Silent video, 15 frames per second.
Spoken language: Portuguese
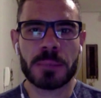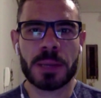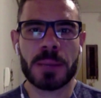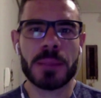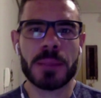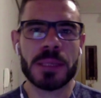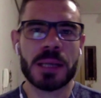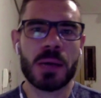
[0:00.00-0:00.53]
para
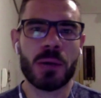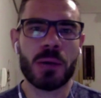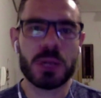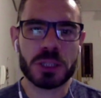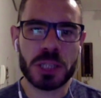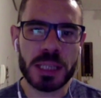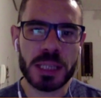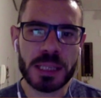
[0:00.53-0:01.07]
mim a
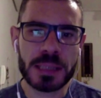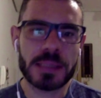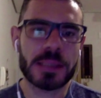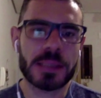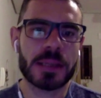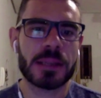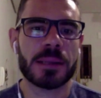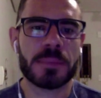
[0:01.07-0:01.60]
rotina de
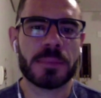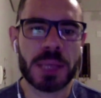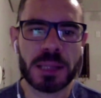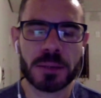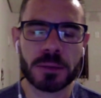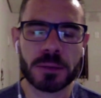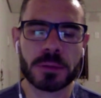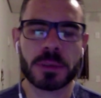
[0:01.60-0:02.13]

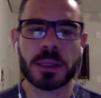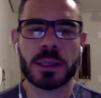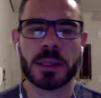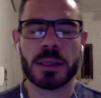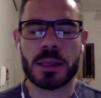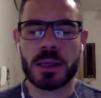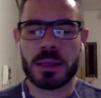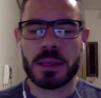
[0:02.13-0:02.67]
treinamento
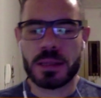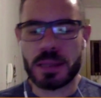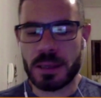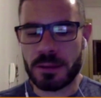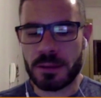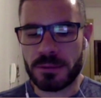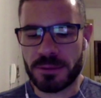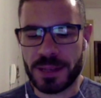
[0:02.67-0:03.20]

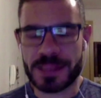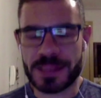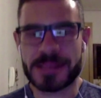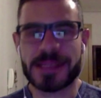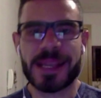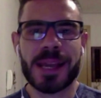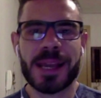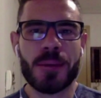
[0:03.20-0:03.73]
de
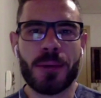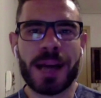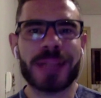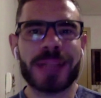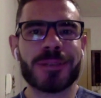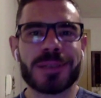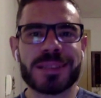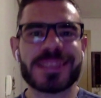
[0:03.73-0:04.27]
fazer, o
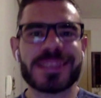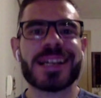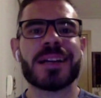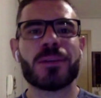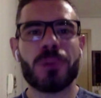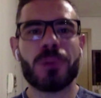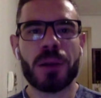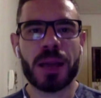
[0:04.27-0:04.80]
ato de sair
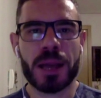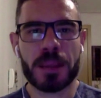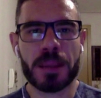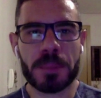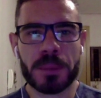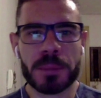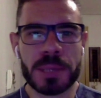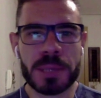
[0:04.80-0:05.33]
correr,
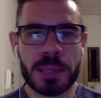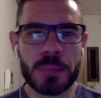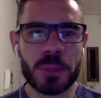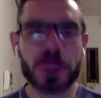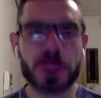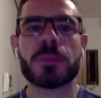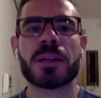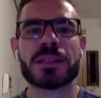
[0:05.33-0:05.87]
para mim é
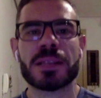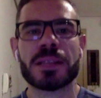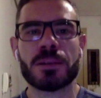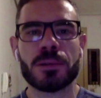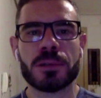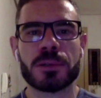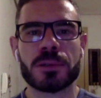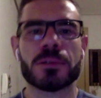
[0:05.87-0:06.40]
muito
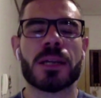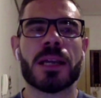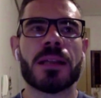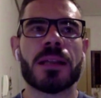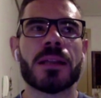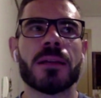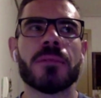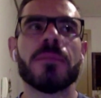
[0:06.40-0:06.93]
prazeroso, né?
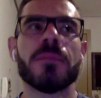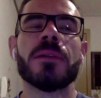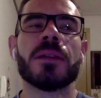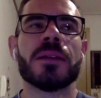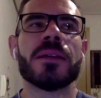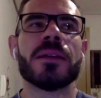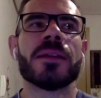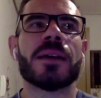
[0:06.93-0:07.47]
Então,
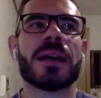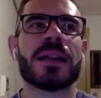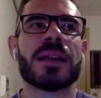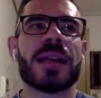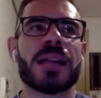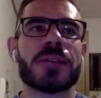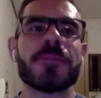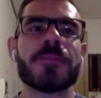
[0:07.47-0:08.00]

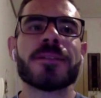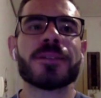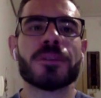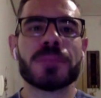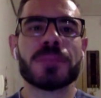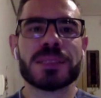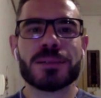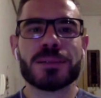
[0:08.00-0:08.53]
até é difícil eu
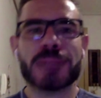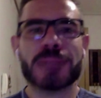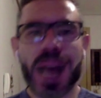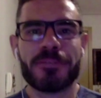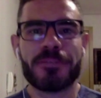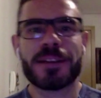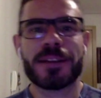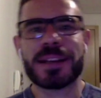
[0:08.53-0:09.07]
me
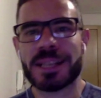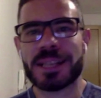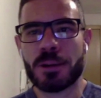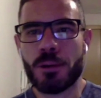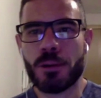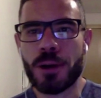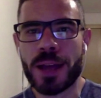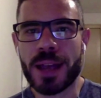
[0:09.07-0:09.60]
segurar, ficar sem
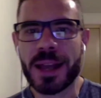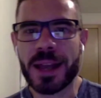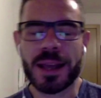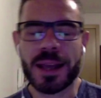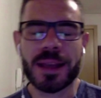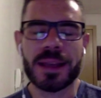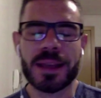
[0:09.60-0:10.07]
correr, né?